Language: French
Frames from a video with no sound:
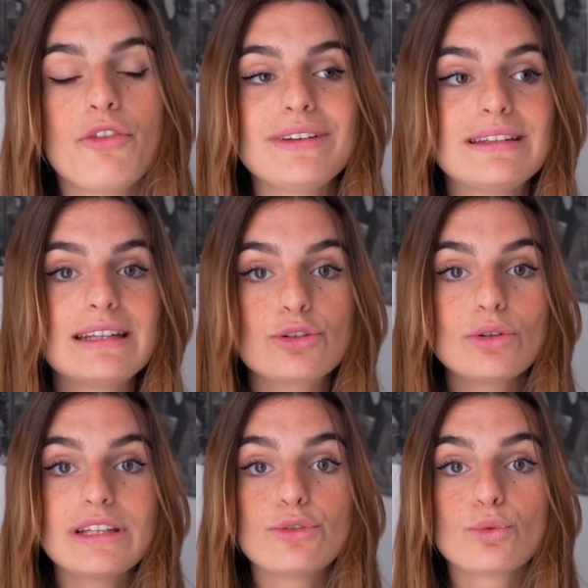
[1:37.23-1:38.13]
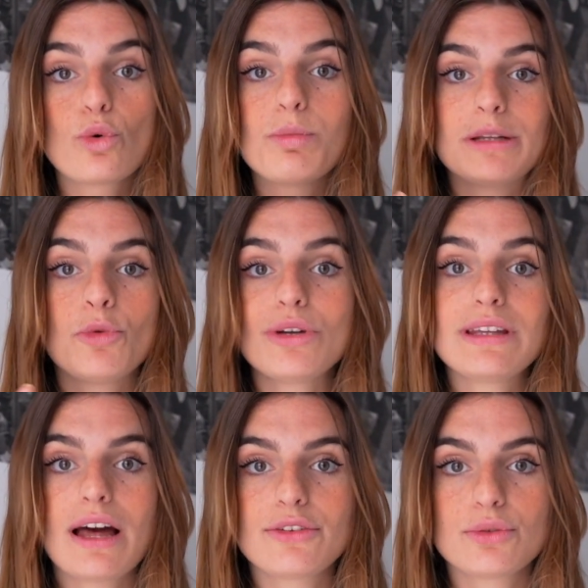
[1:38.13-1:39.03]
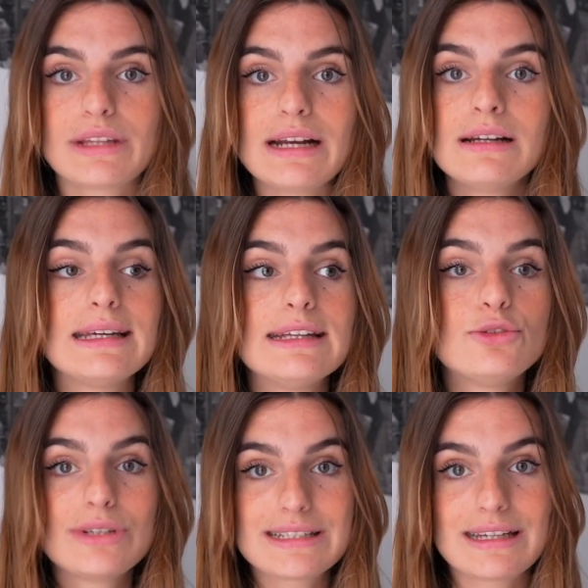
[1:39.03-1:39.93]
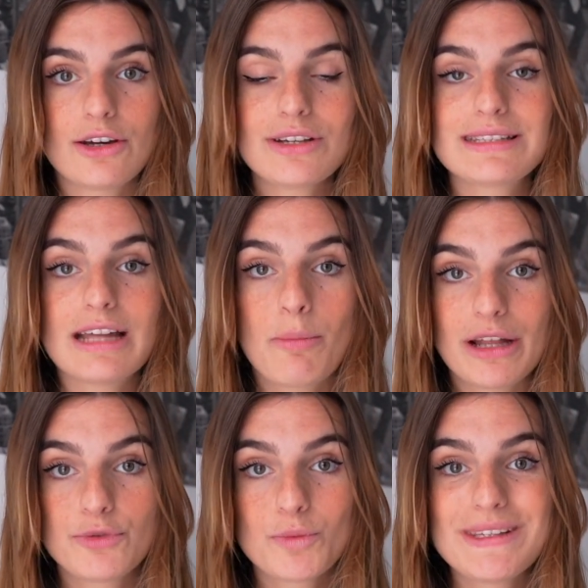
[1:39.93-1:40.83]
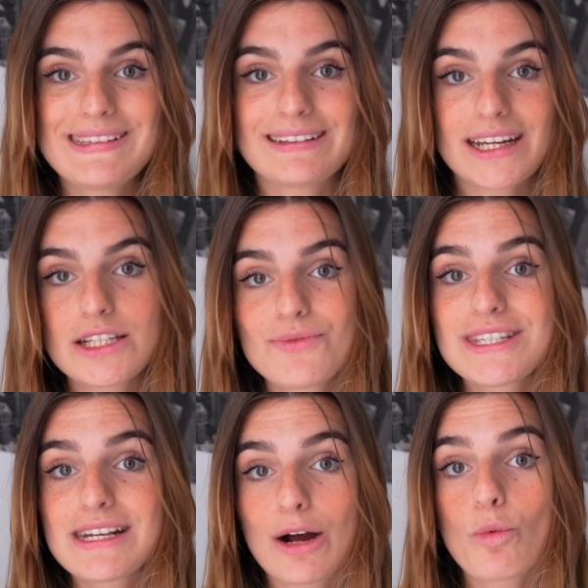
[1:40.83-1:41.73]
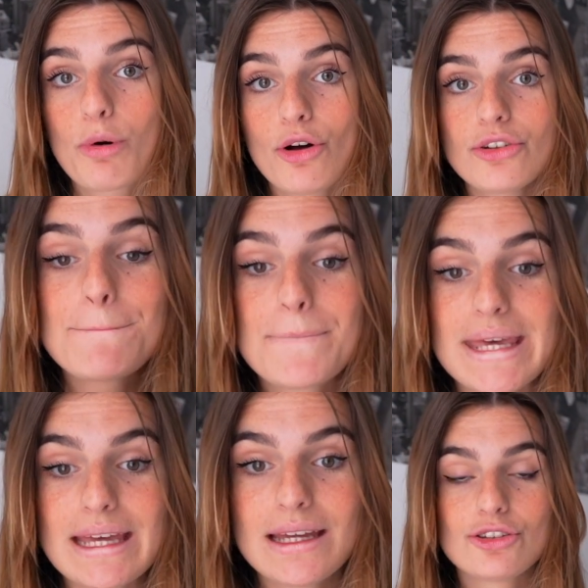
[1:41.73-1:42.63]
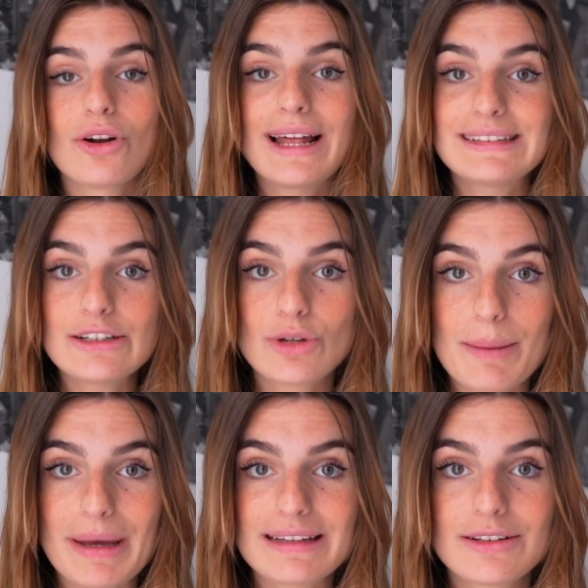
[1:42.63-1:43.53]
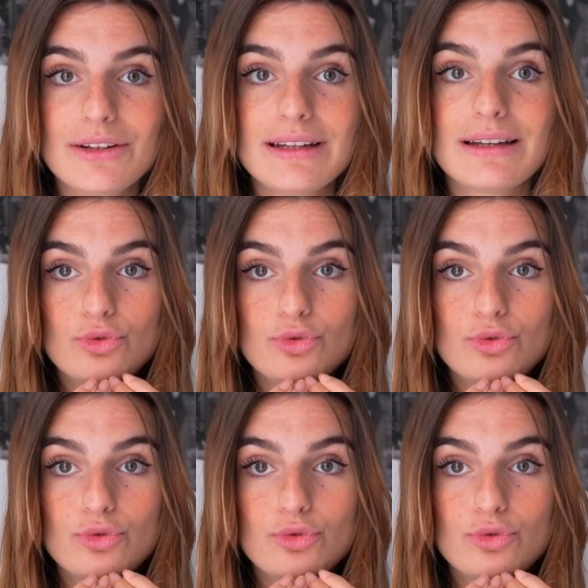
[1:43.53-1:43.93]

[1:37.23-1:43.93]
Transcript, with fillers: En fait, c'est des trucs qui sont complètement irrationnels et de l'extérieur, si t'as pas de phobie, c'est très difficile à comprendre, mais dans la tête de la personne,